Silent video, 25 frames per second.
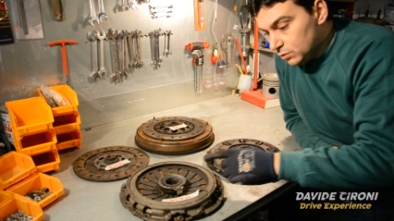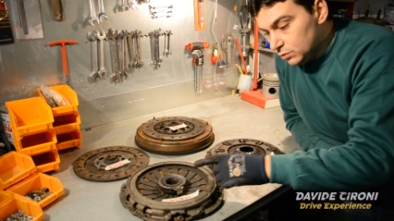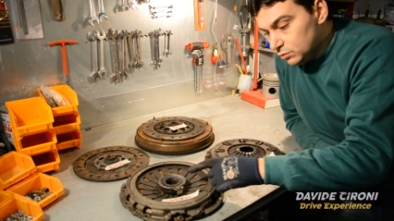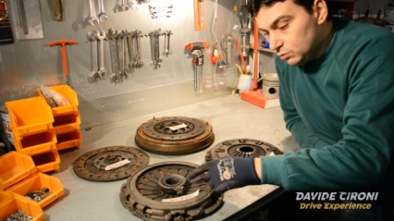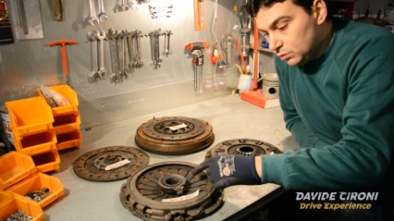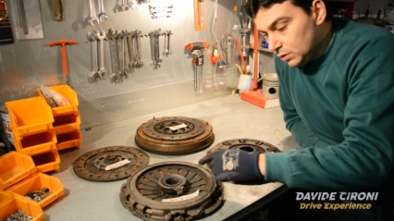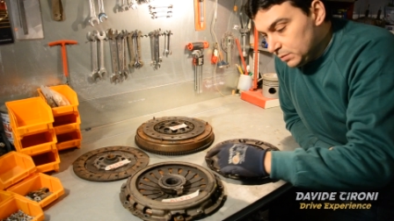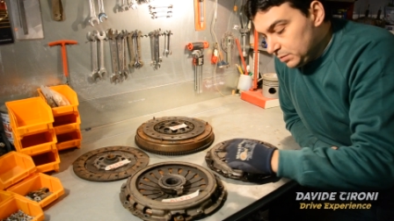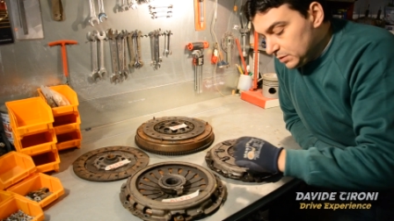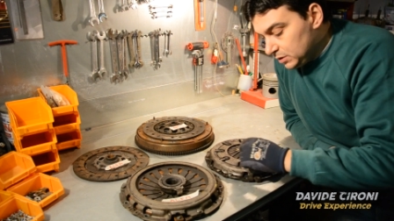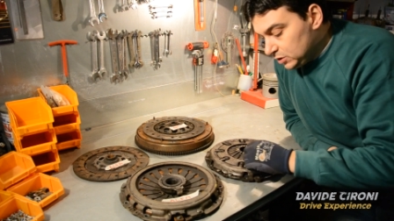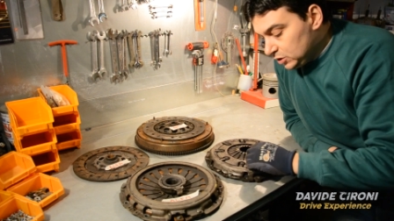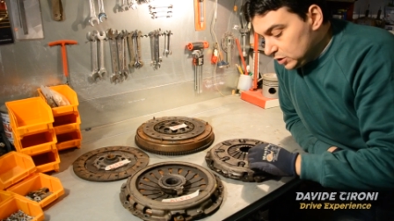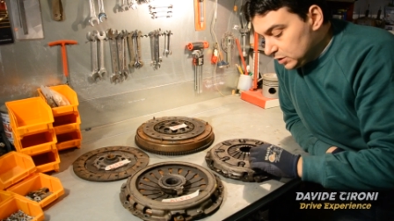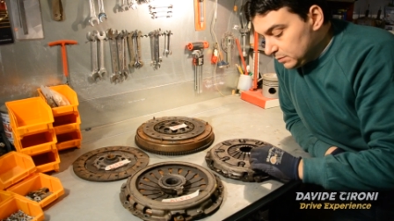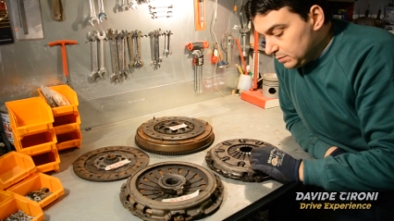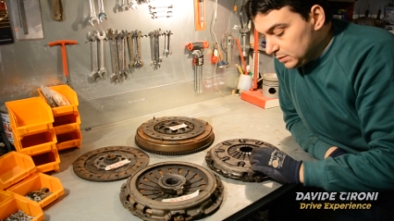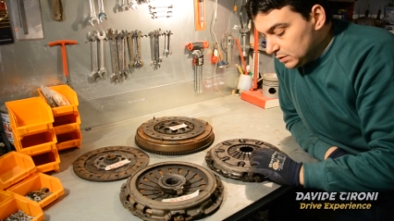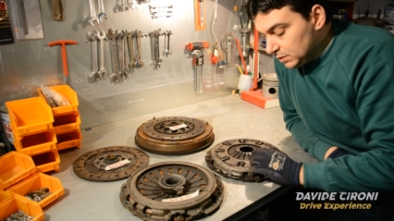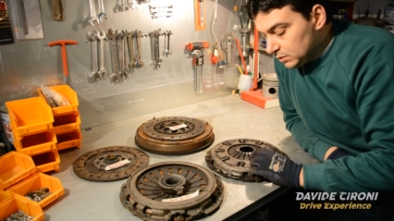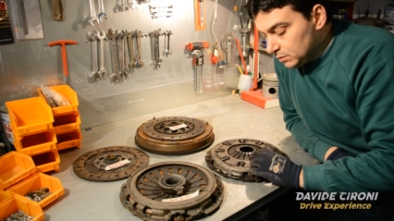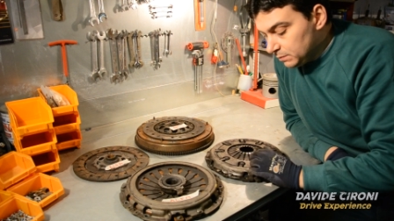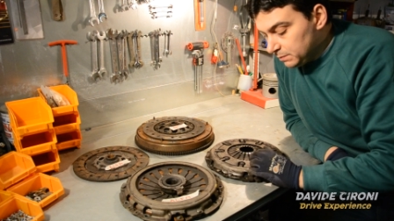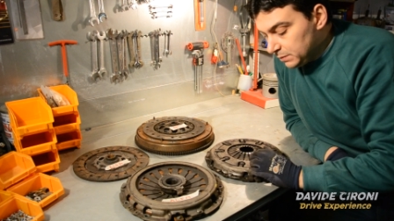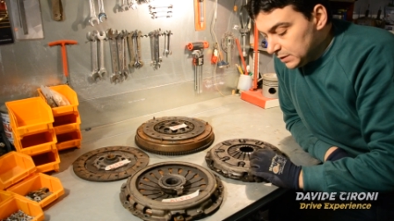con due
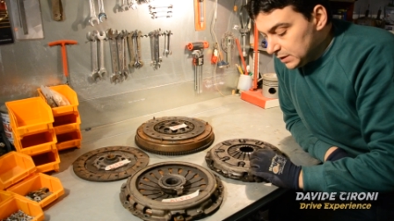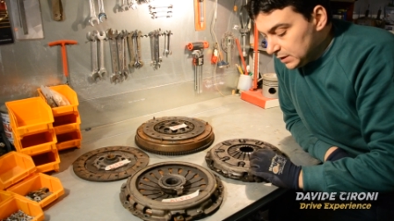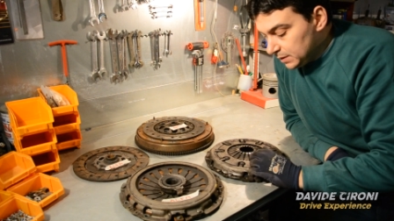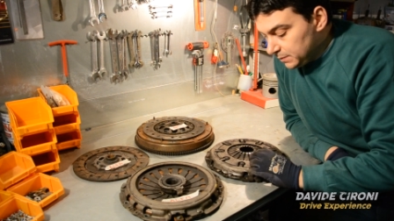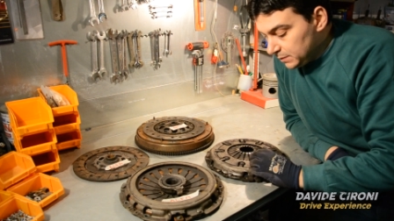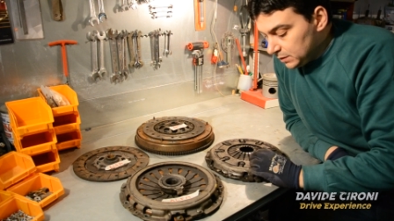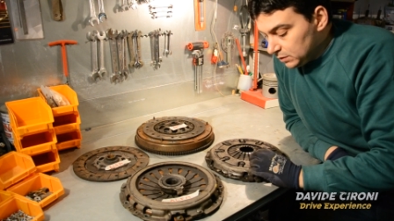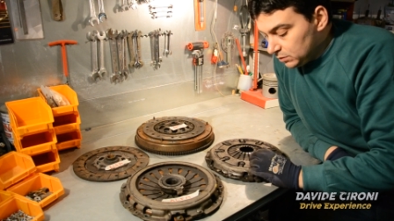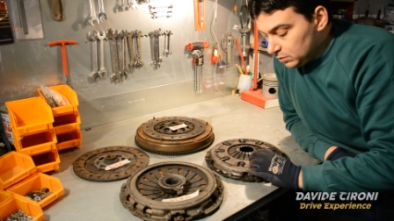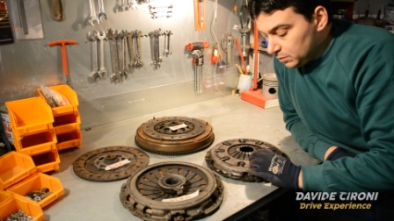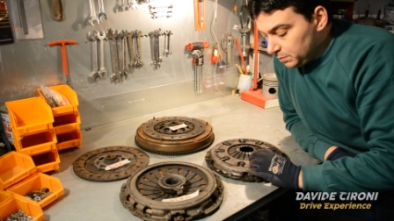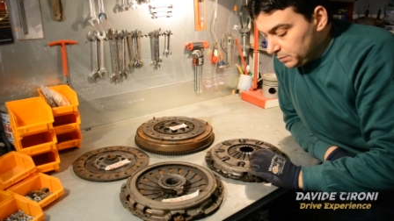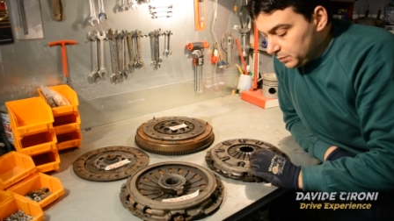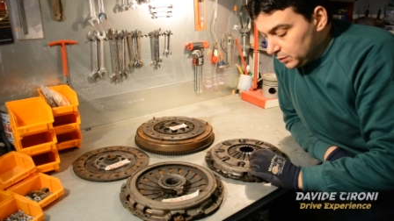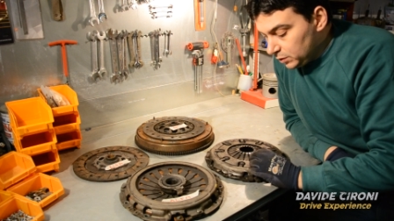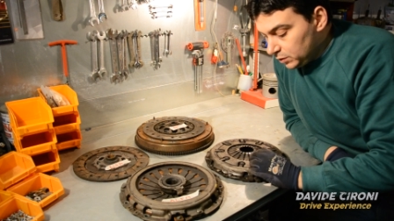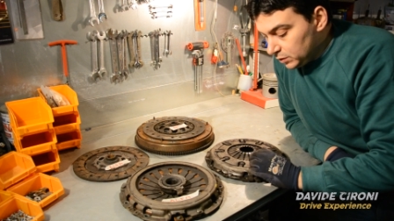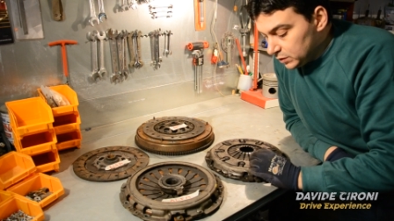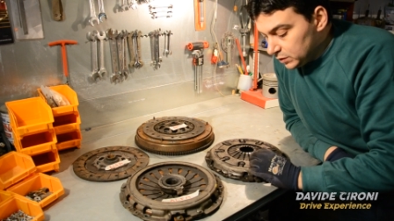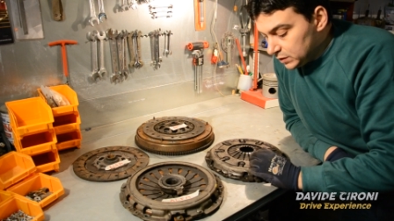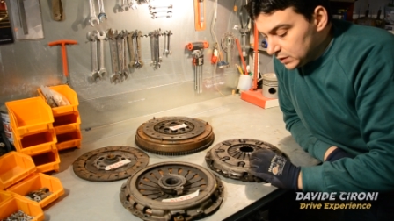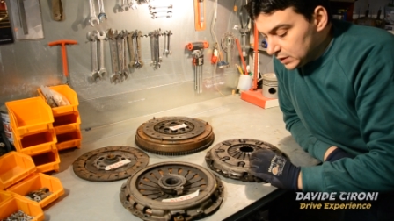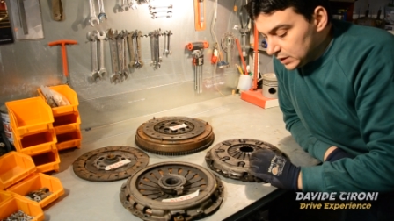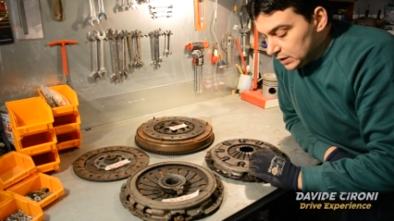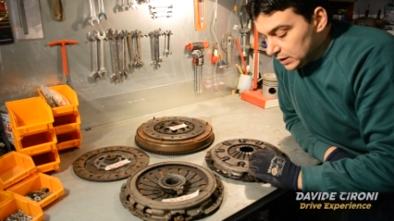principi completamente
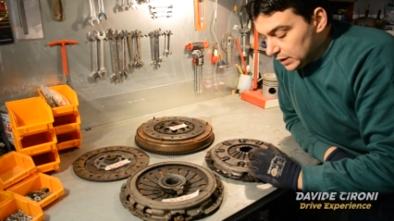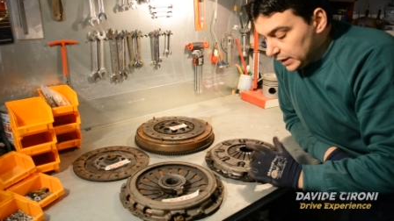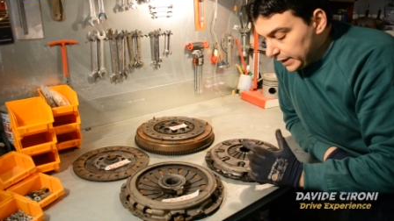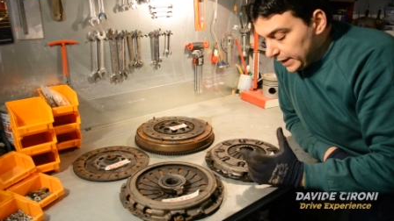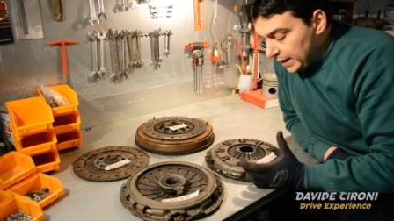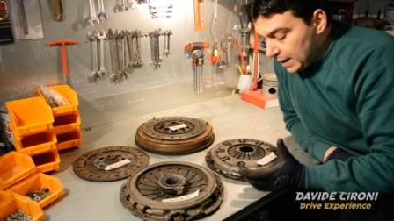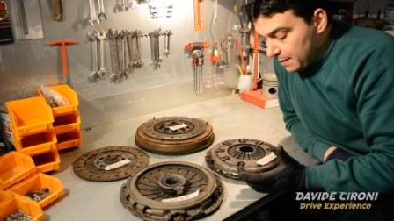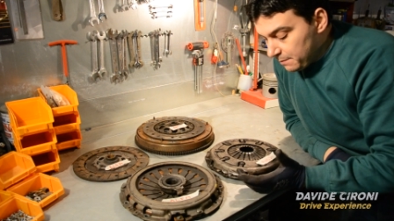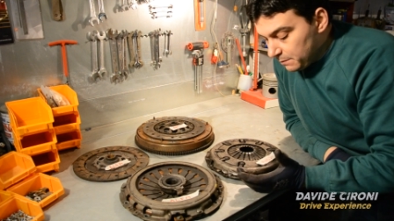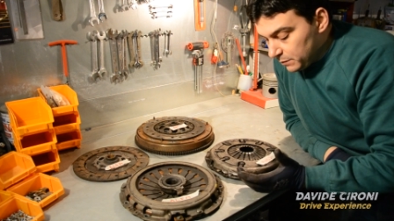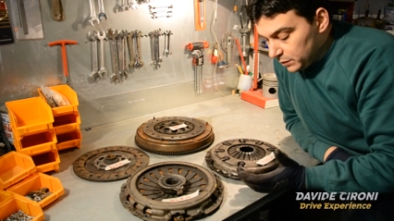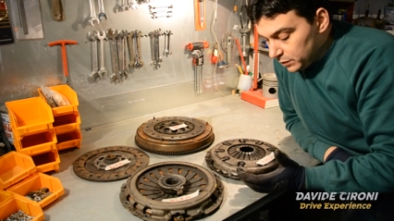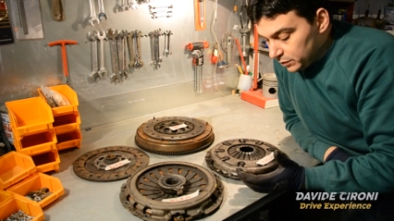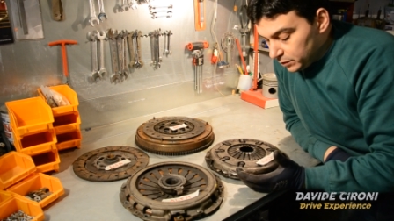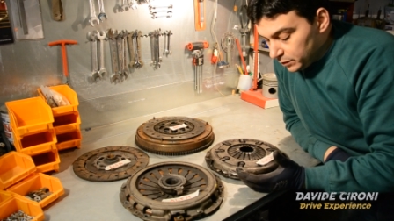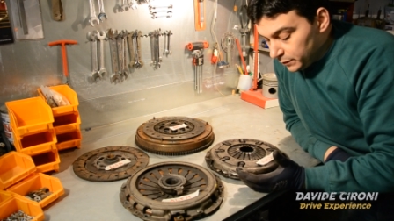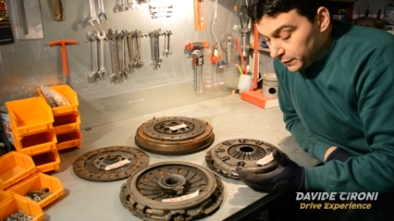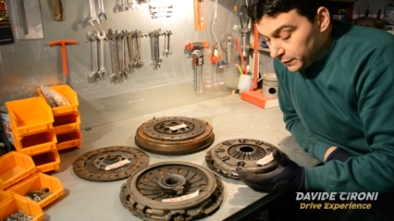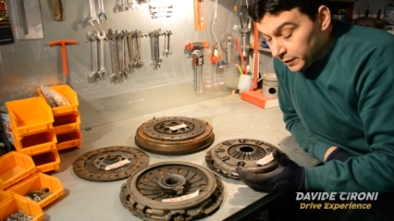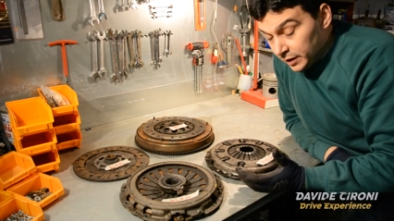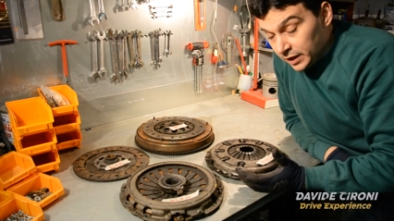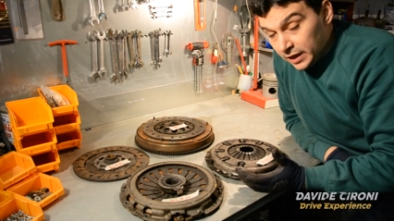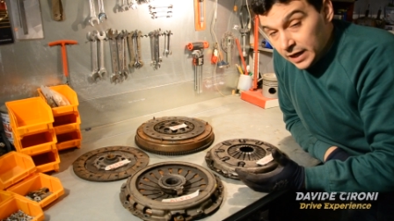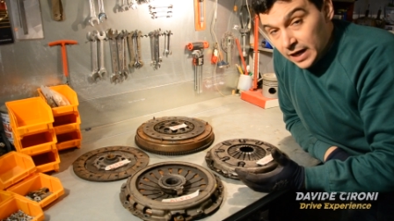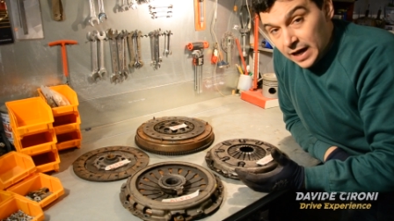opposti il
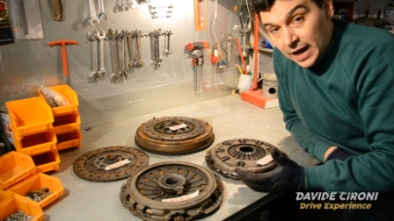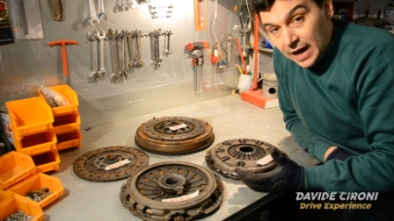cambio